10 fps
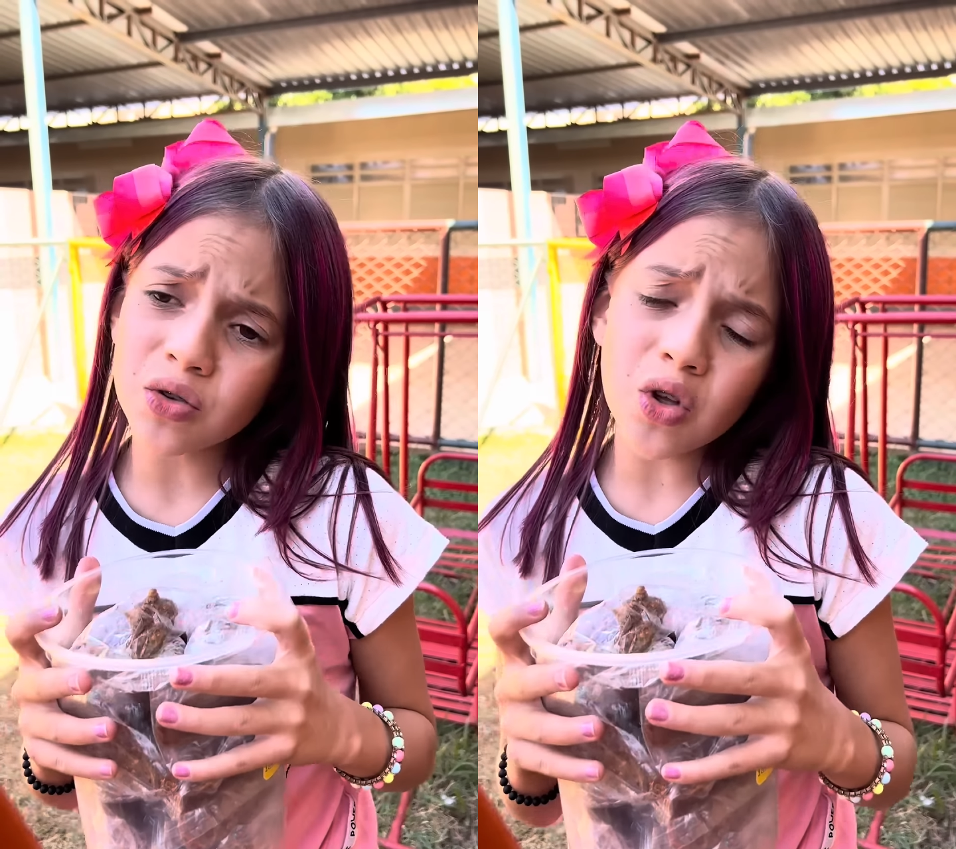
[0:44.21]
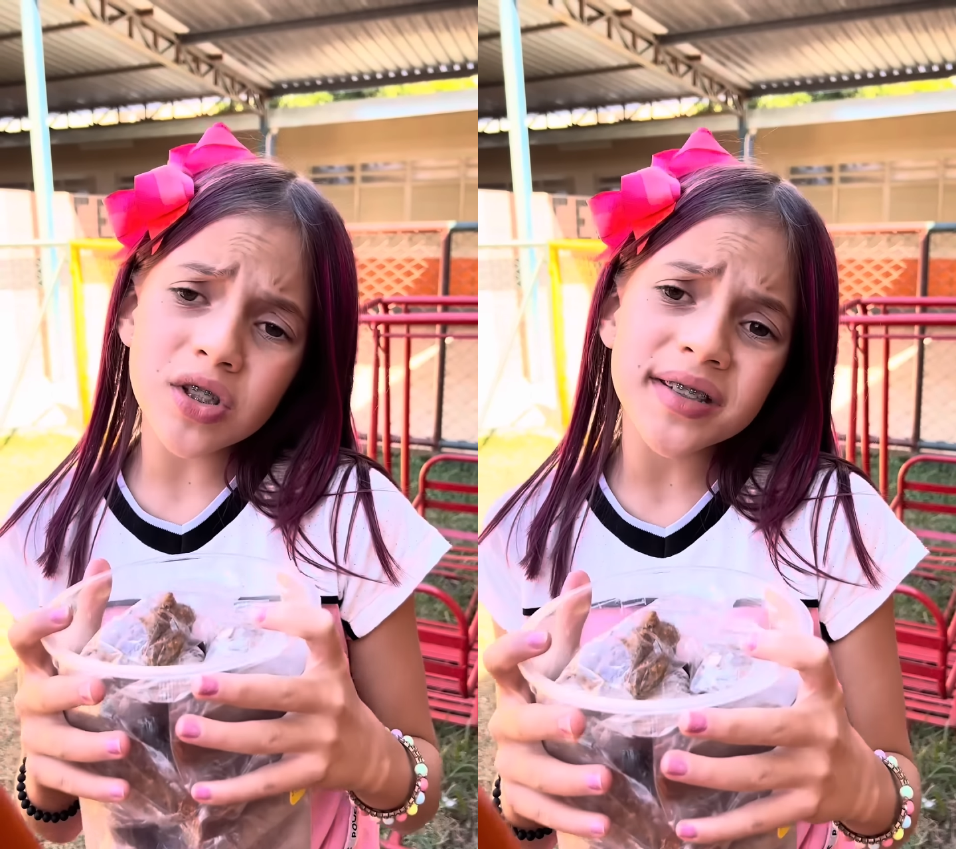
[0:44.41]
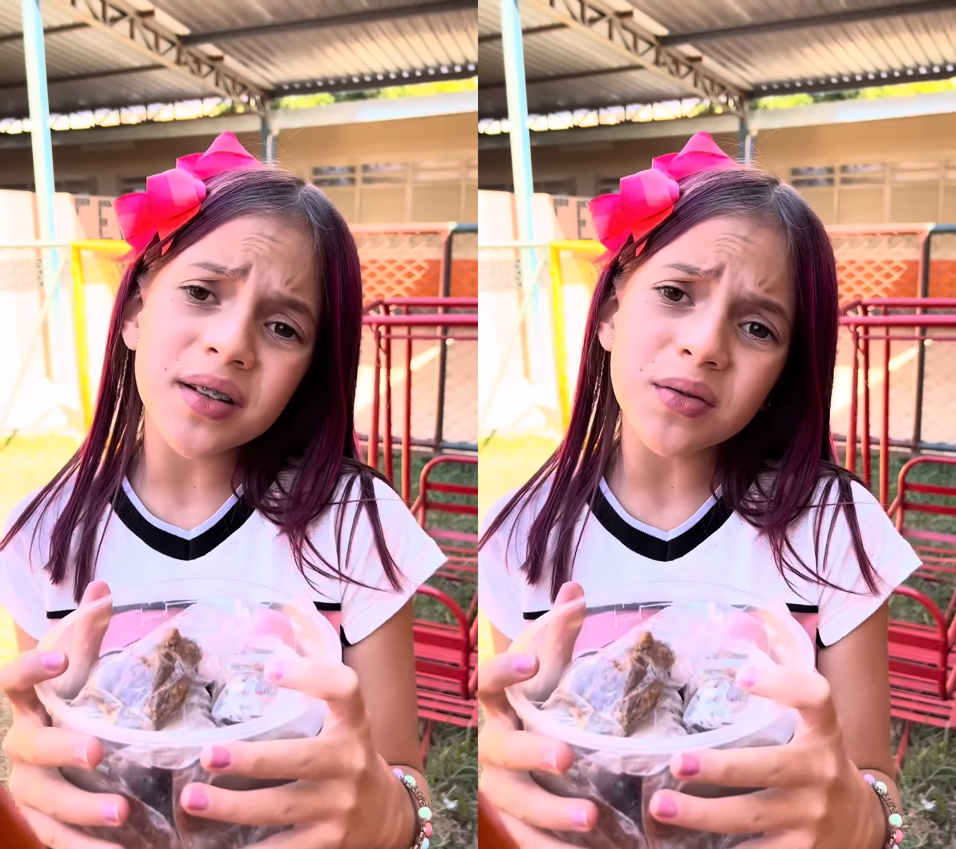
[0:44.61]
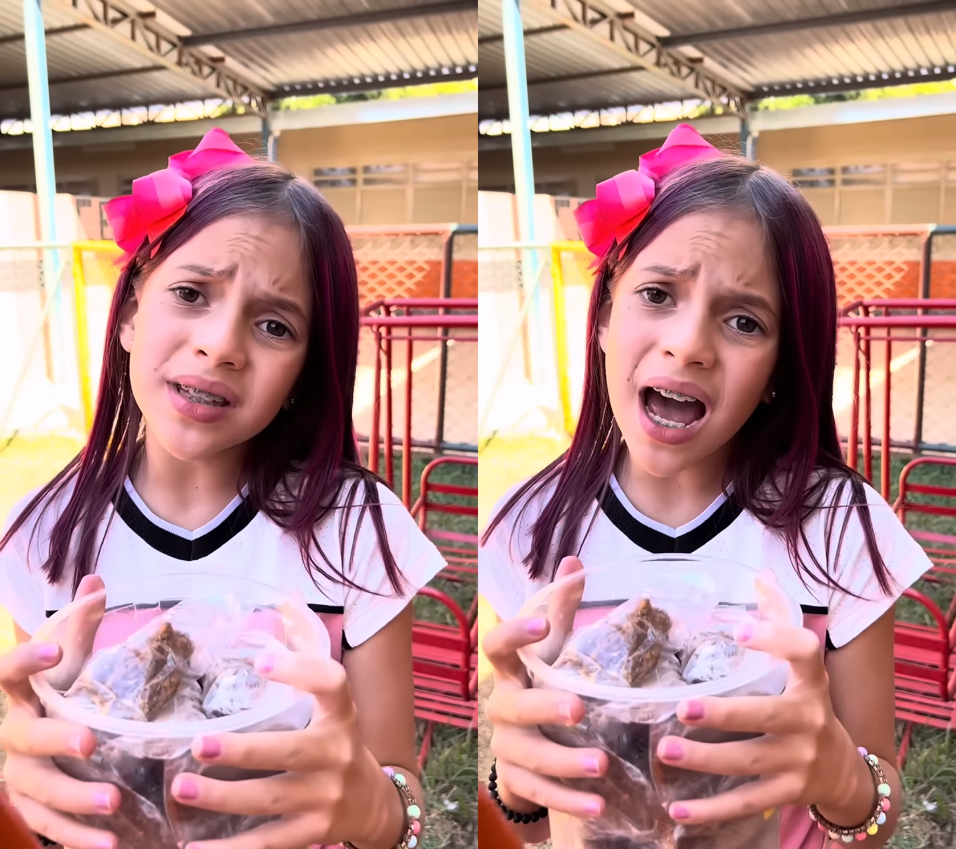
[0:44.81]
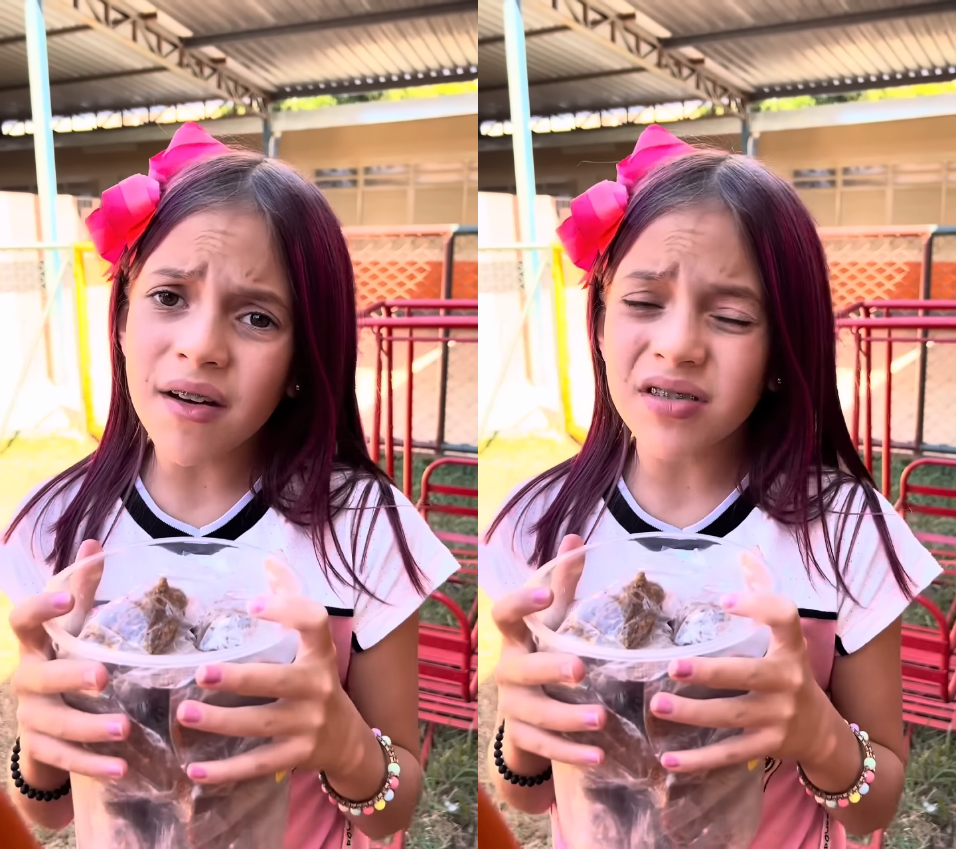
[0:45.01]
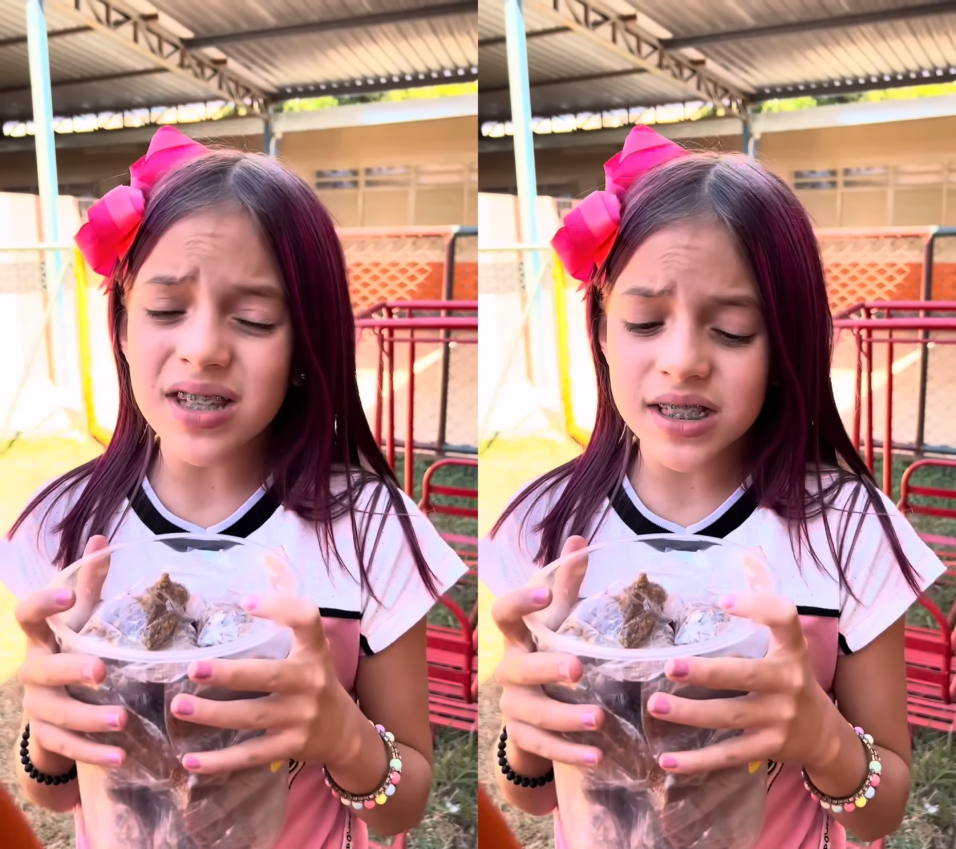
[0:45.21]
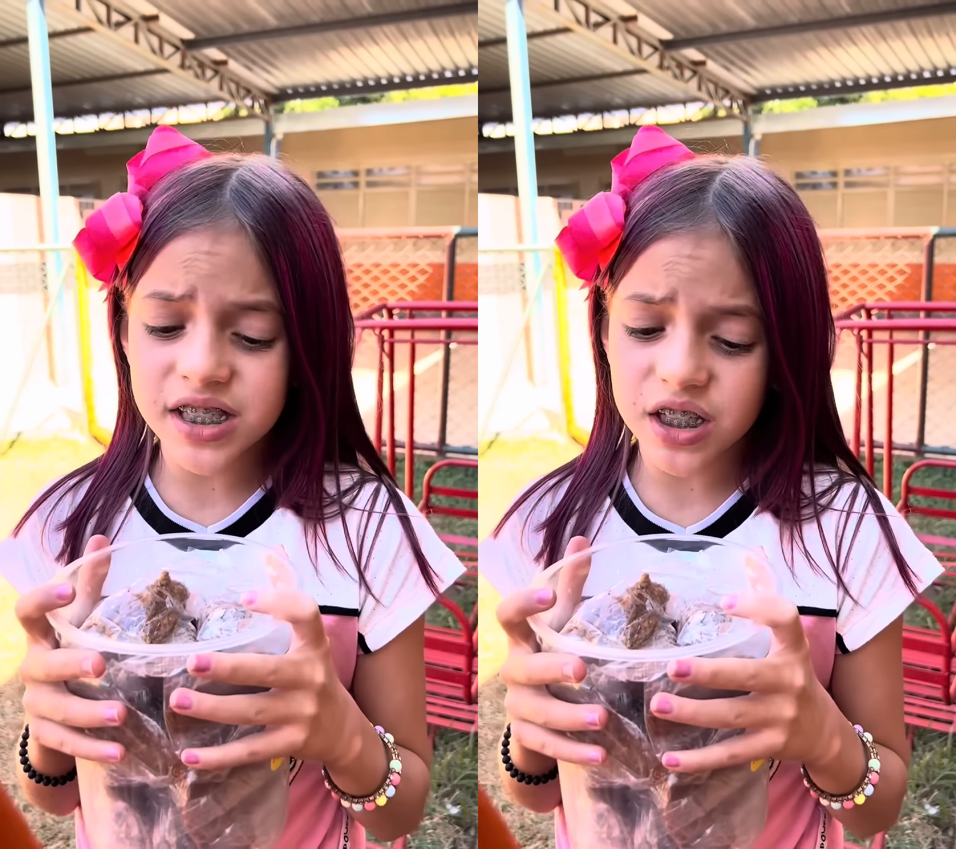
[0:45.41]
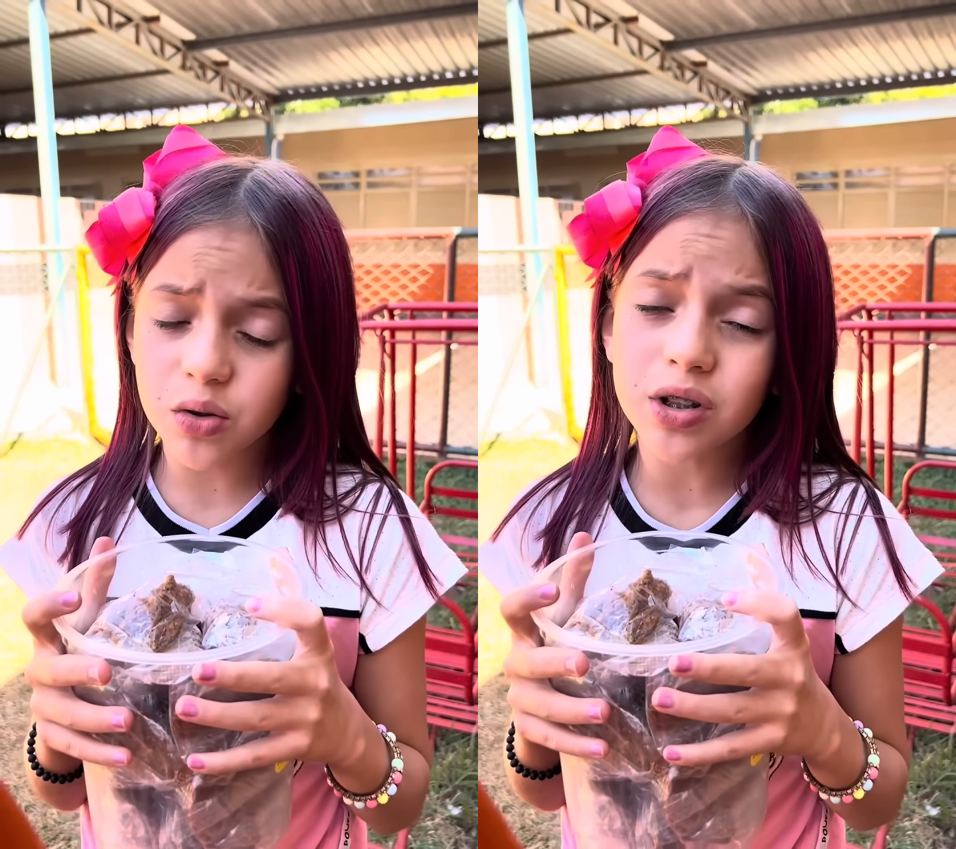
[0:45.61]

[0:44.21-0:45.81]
O doce não tá vencido.